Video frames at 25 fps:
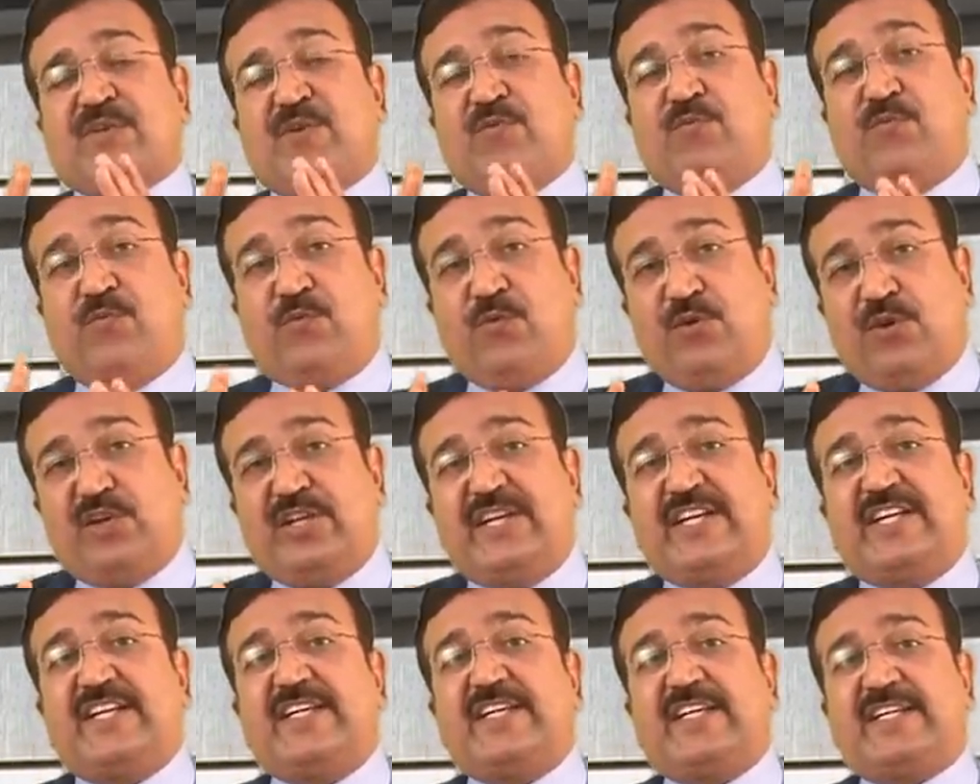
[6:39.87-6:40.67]
वो
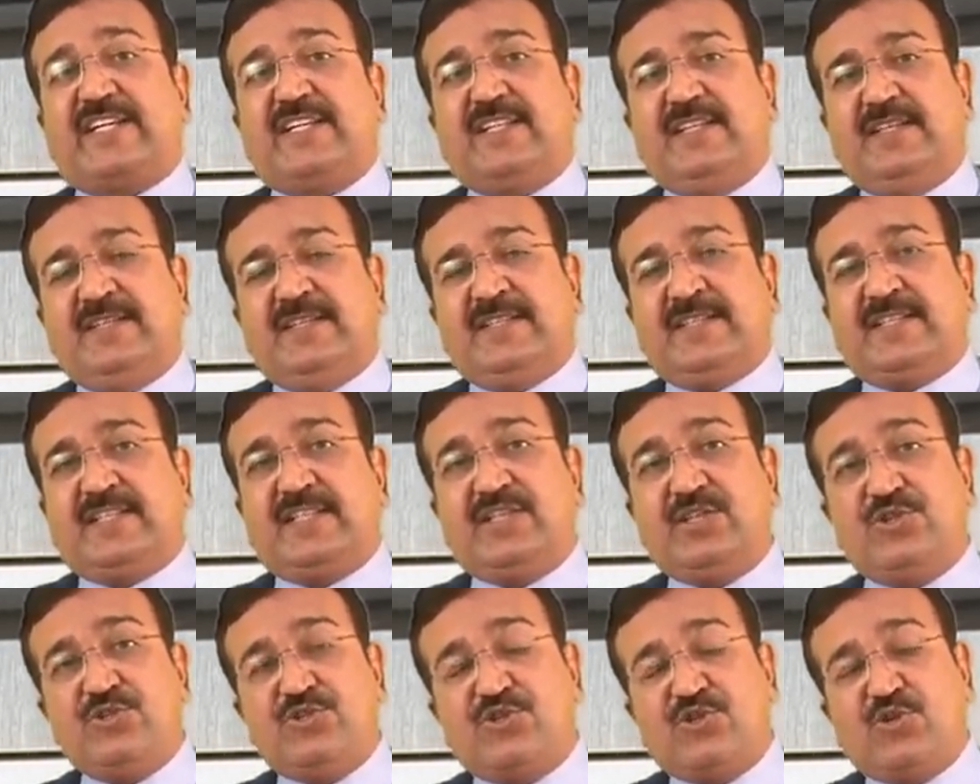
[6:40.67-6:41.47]
लेडी
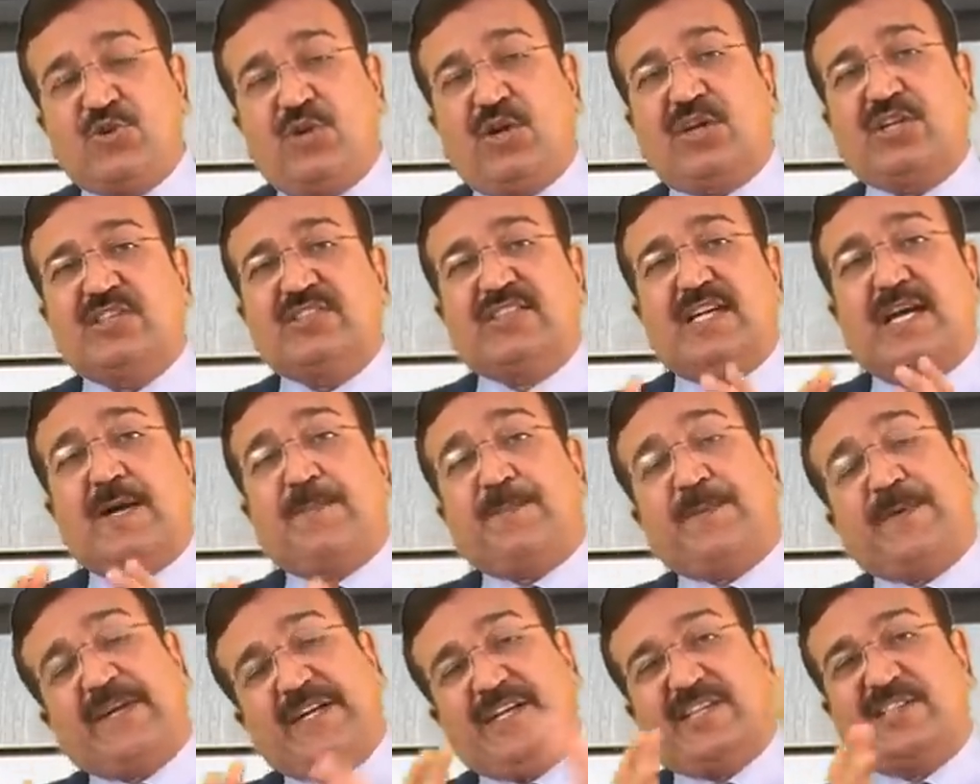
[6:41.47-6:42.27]
इंश्योरेंस
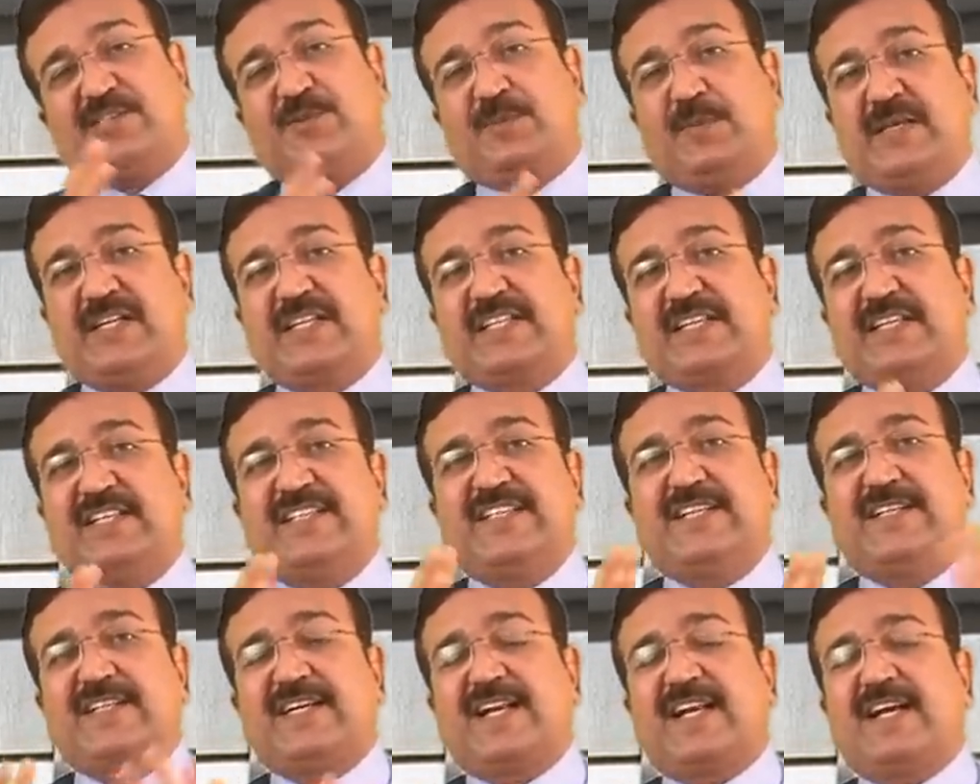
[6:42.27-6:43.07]
अपने हस्बैंड के
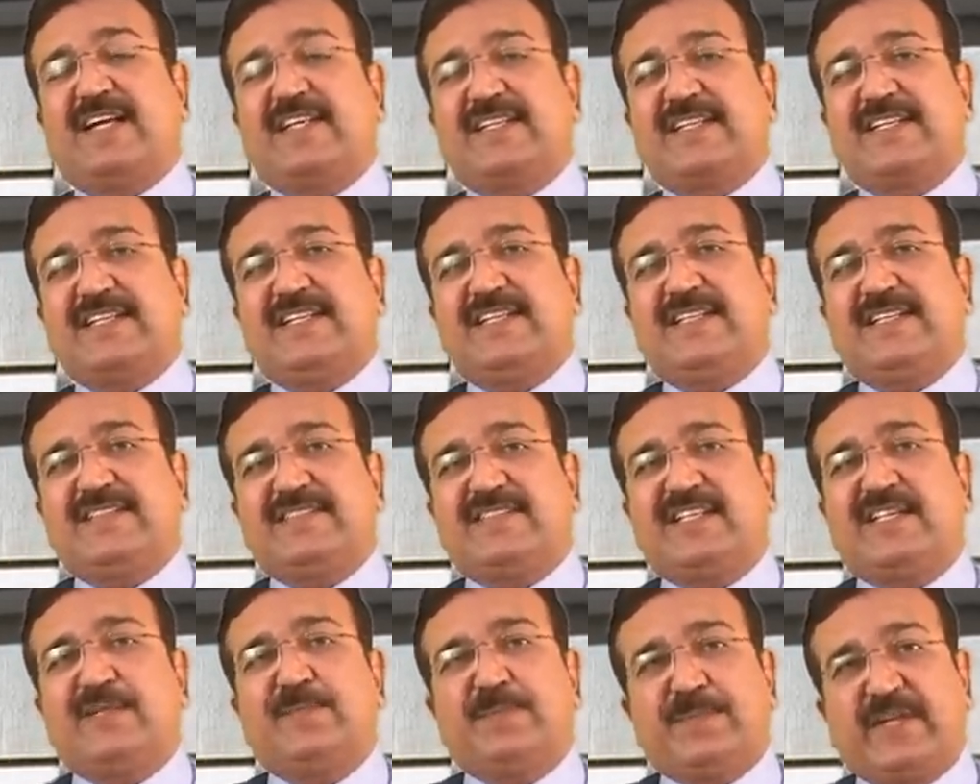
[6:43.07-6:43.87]
लिए कराने के लिए
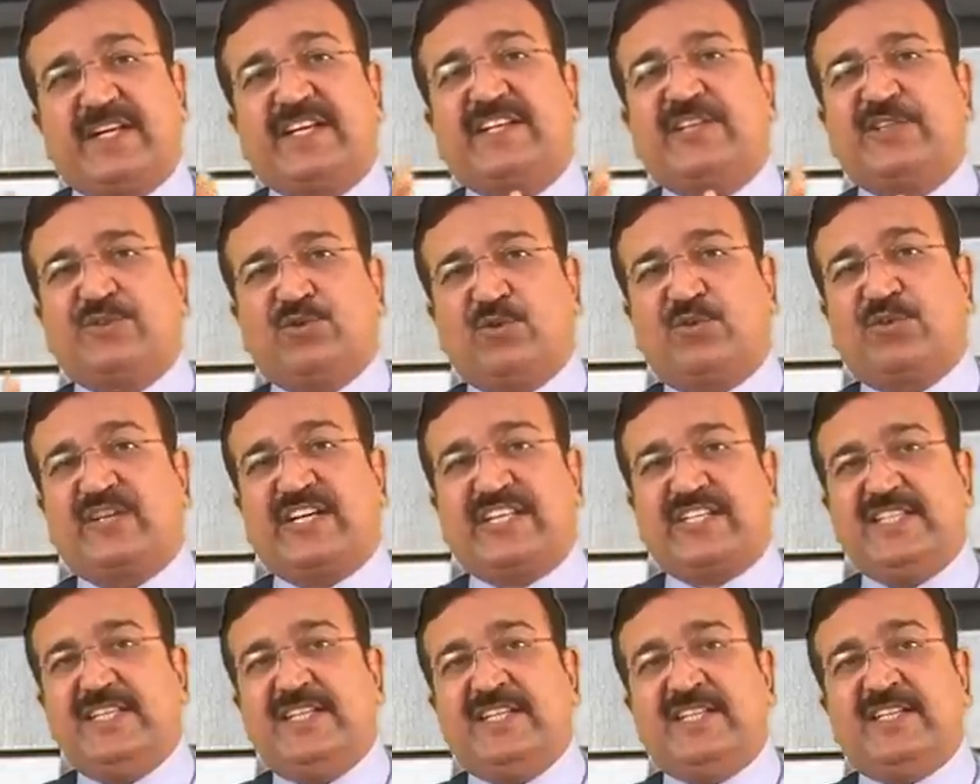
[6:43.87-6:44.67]
इतनी प्रेरित हो
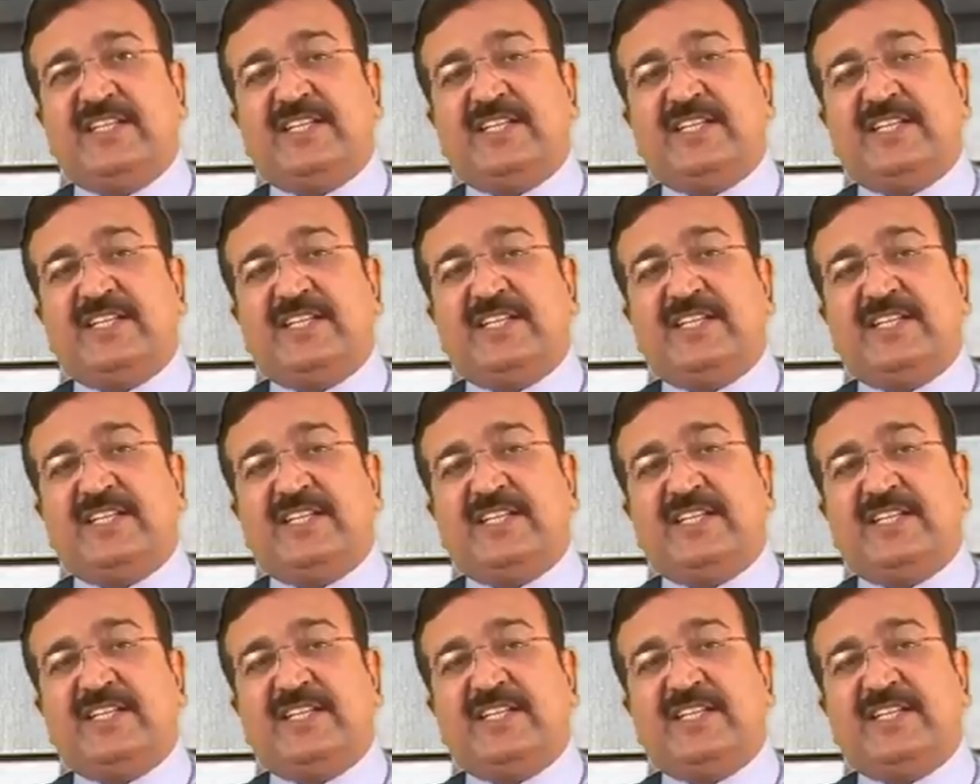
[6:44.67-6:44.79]
गई